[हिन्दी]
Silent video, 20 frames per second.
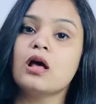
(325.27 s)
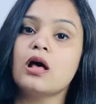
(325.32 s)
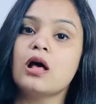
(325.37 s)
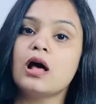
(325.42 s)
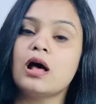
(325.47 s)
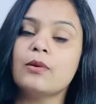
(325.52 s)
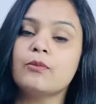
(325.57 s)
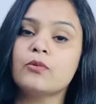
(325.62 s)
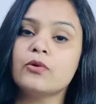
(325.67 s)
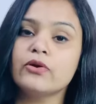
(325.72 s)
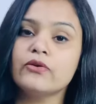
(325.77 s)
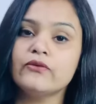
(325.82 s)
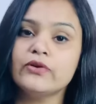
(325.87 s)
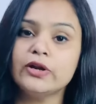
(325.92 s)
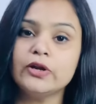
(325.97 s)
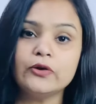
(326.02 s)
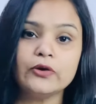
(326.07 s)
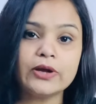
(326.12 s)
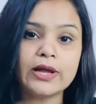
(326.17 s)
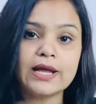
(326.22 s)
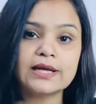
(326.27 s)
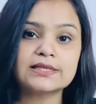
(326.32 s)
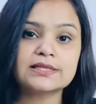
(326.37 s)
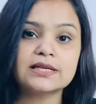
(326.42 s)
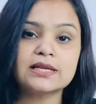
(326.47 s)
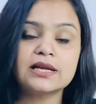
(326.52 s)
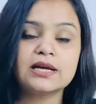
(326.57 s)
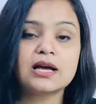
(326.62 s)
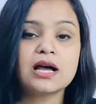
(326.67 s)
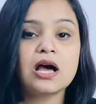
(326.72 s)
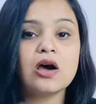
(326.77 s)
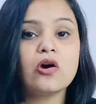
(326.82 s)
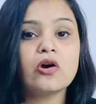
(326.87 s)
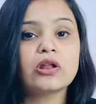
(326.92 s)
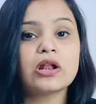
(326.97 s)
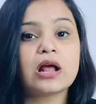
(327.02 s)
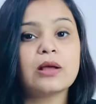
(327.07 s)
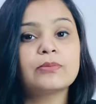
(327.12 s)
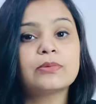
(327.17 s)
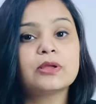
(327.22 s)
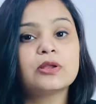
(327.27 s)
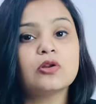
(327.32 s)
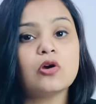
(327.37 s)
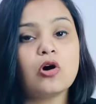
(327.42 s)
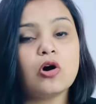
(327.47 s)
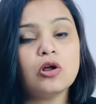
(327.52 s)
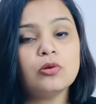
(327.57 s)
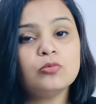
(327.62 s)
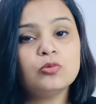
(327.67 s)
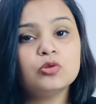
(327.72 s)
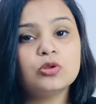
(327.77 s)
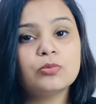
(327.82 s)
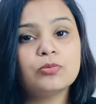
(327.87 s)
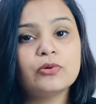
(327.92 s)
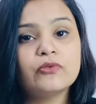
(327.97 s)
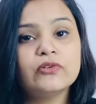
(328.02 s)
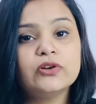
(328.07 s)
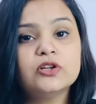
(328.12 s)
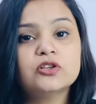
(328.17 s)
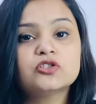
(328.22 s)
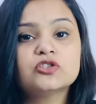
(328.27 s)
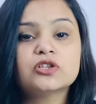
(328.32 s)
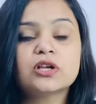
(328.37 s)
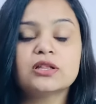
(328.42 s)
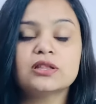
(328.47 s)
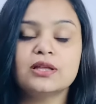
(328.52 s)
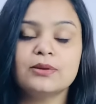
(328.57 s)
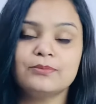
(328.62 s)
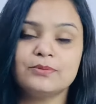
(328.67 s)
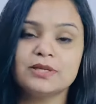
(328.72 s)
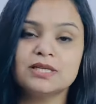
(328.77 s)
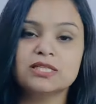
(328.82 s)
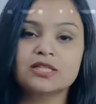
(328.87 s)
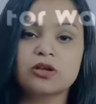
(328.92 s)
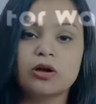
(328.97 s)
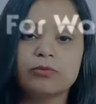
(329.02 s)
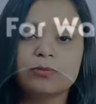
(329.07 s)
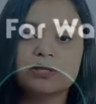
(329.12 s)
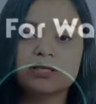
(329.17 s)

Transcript: आपको ये वीडियो कैसा लगा और आप किन और मुद्दों पर वीडियोस चाहते हैं प्लीज़ कमेंट